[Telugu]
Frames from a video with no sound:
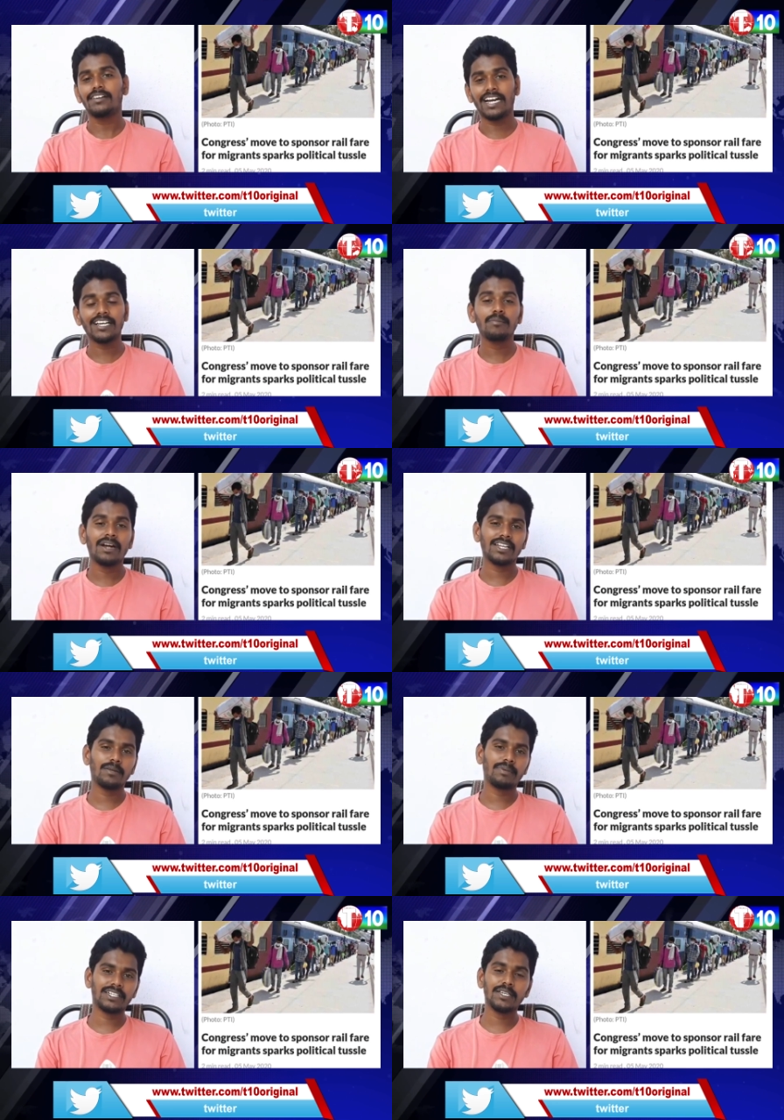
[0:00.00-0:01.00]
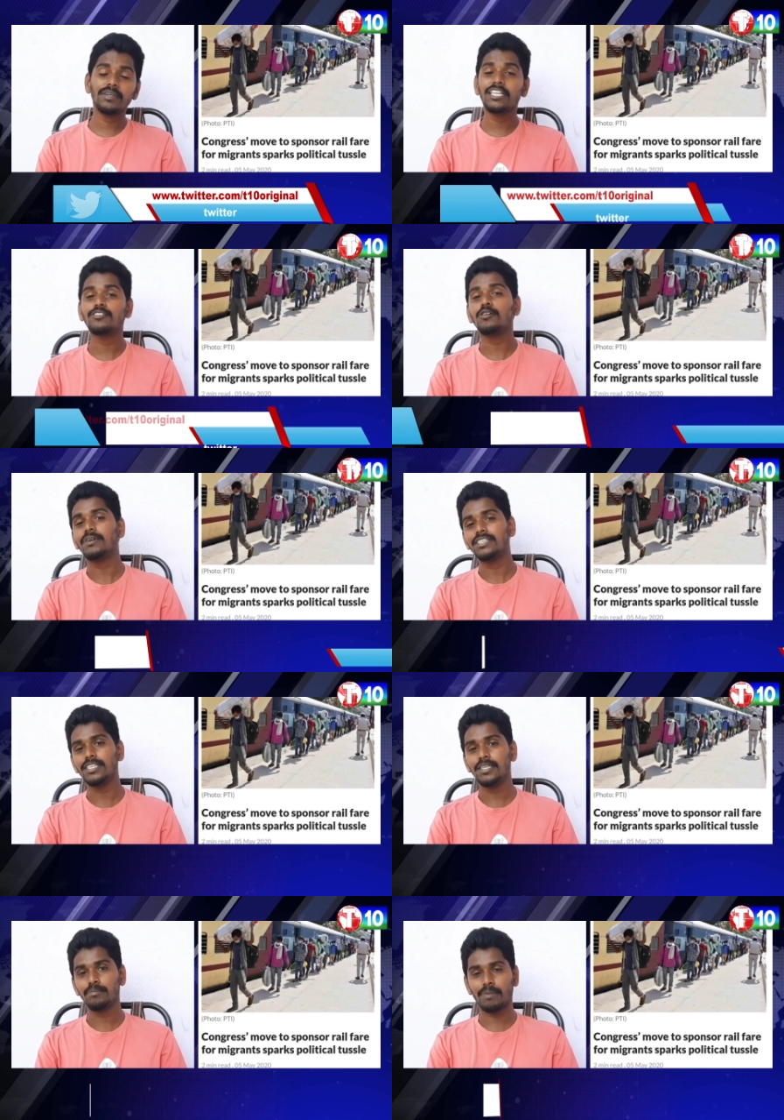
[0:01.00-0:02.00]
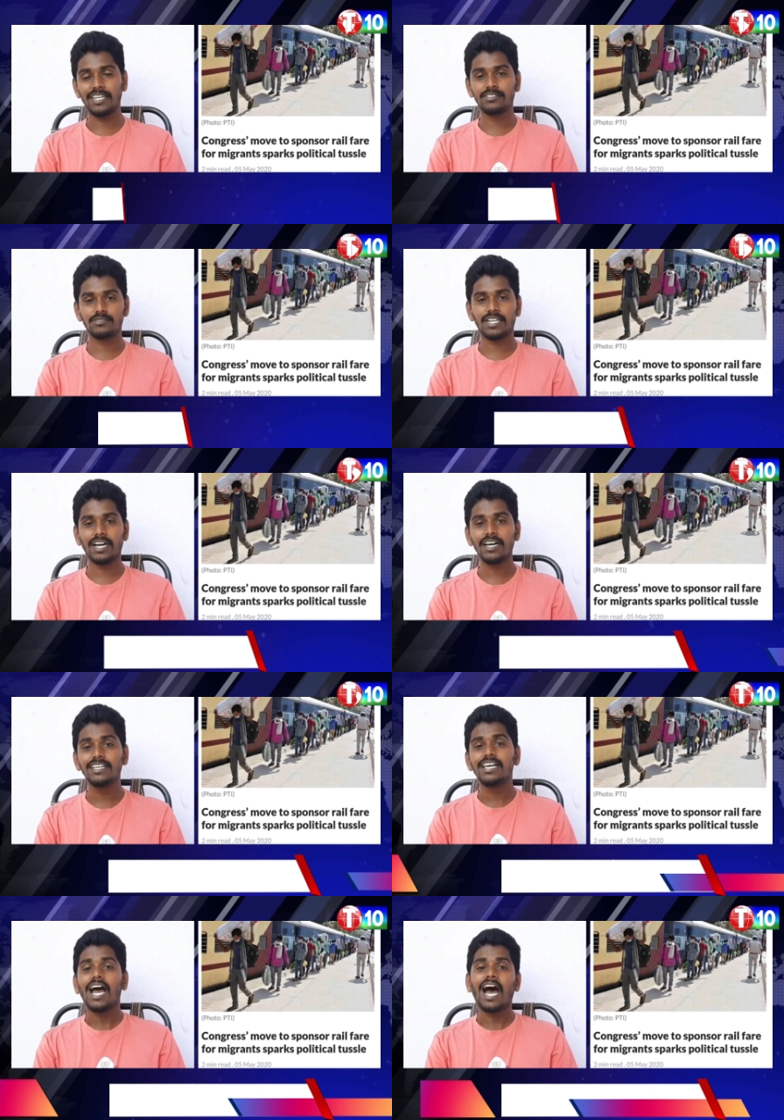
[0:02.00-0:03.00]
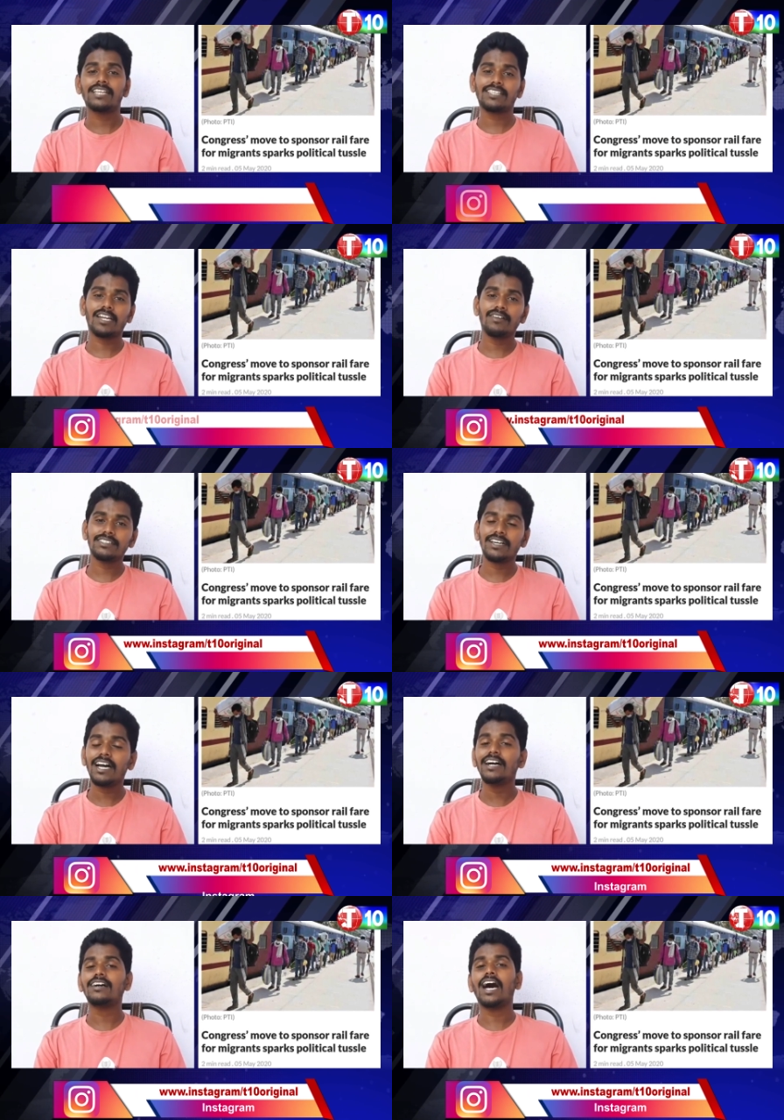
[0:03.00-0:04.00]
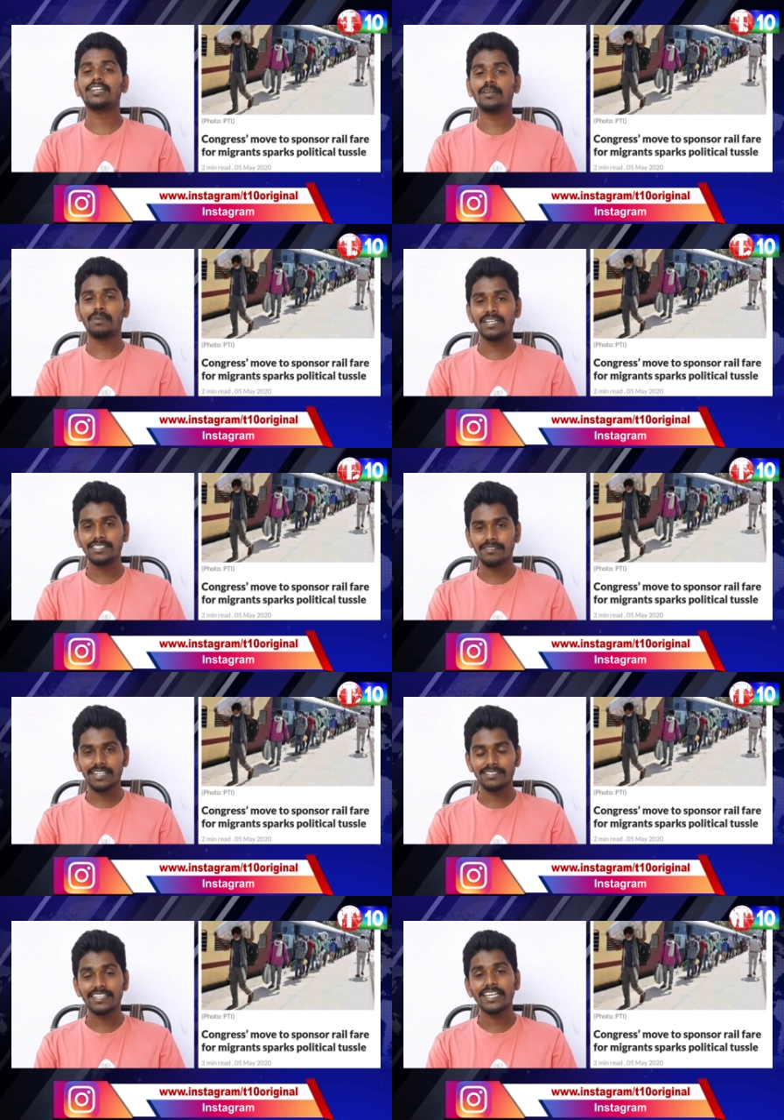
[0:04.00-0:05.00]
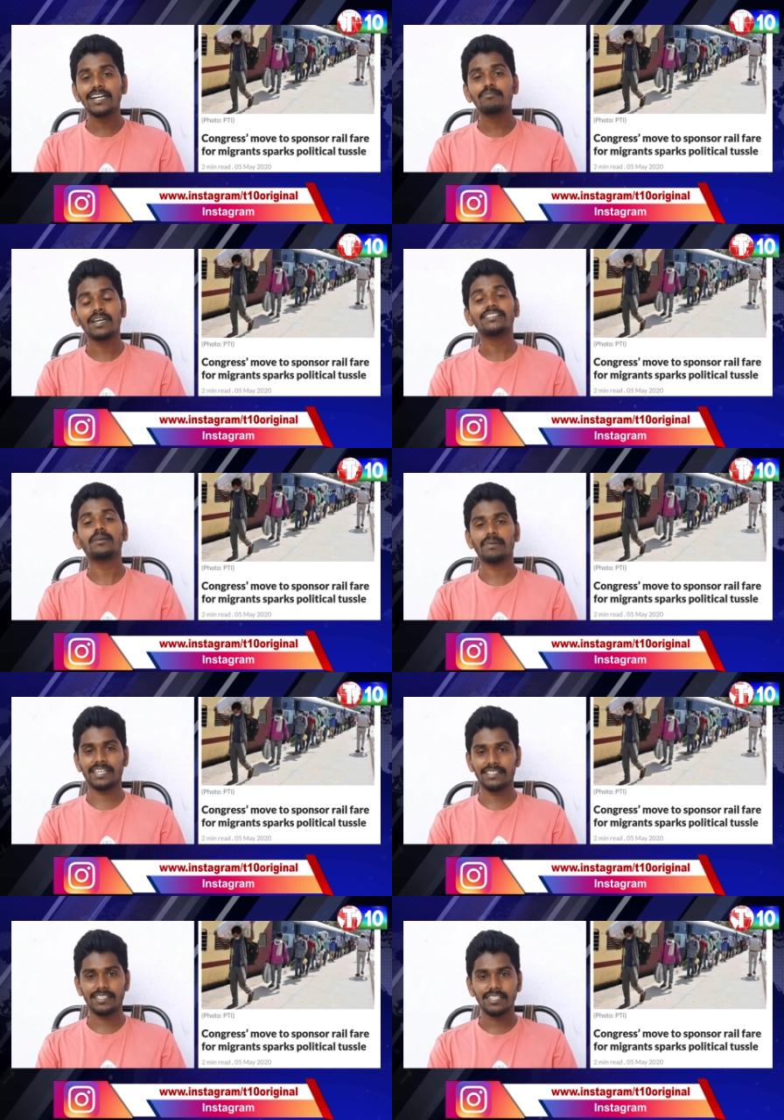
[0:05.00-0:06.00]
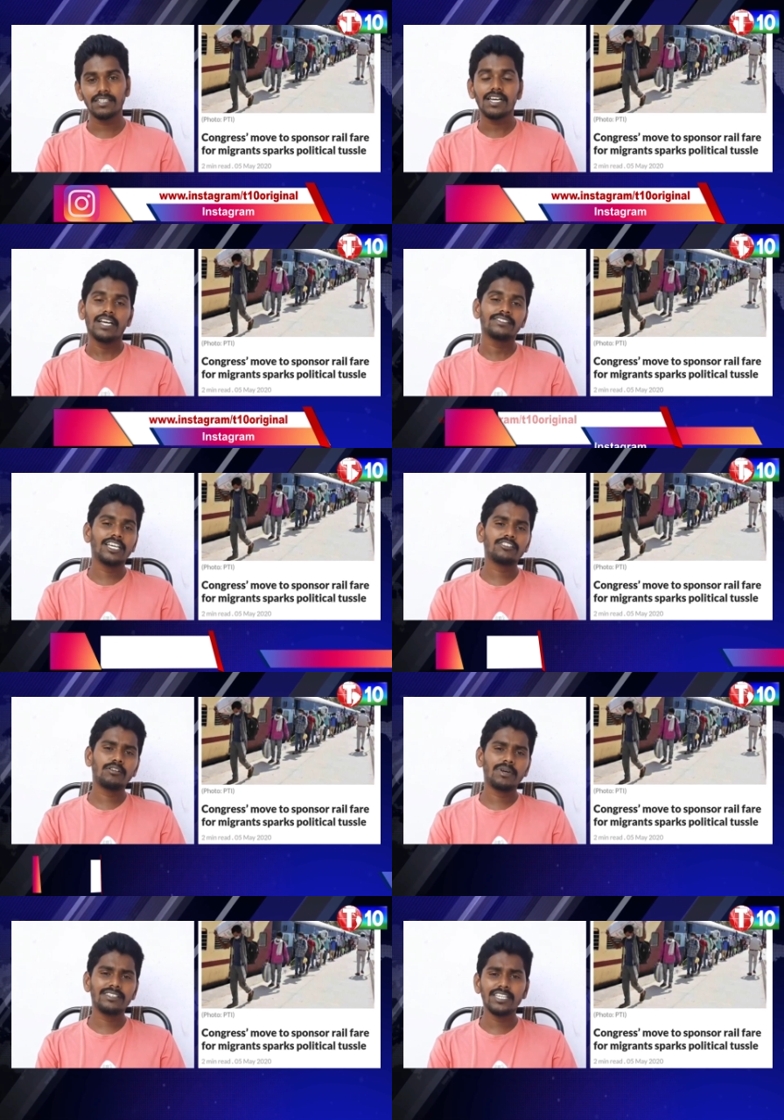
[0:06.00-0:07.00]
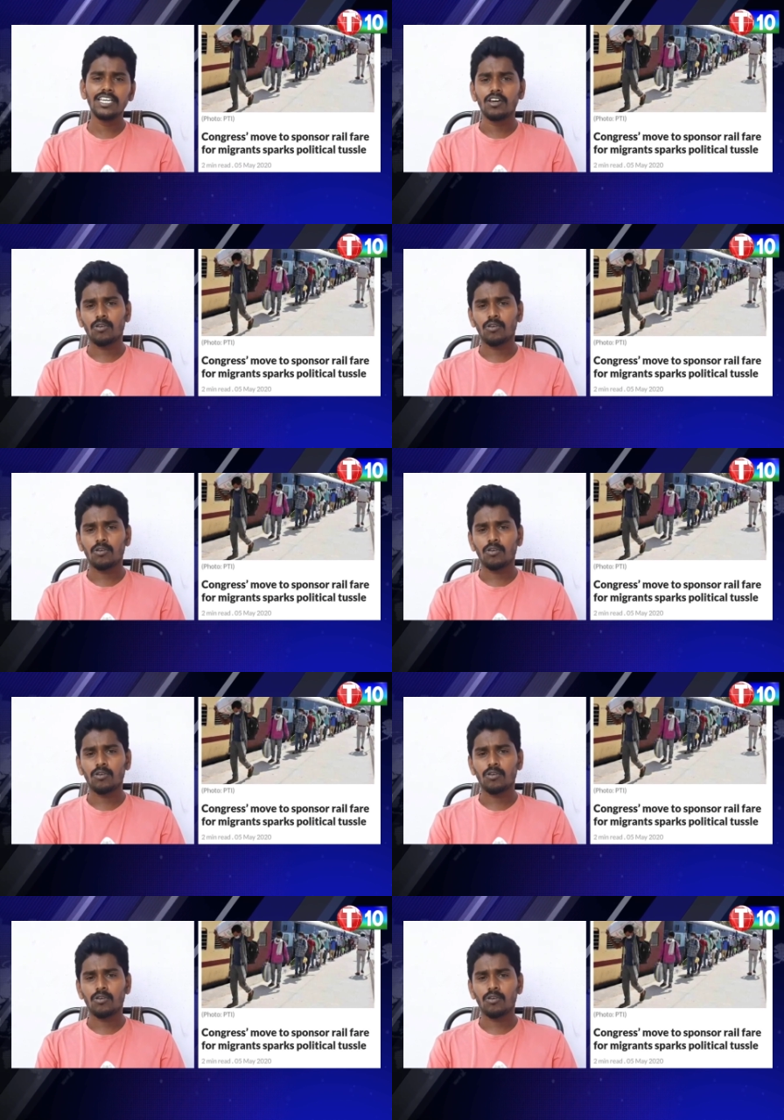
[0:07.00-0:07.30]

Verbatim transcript: నడకబాటన పట్టి ఎంతోమంది పయనిస్తుండగా ఆ తర్వాత అట్లా పయనించే వాళ్ళ సంఖ్య మరింత పెరిగింది ఎంతోమంది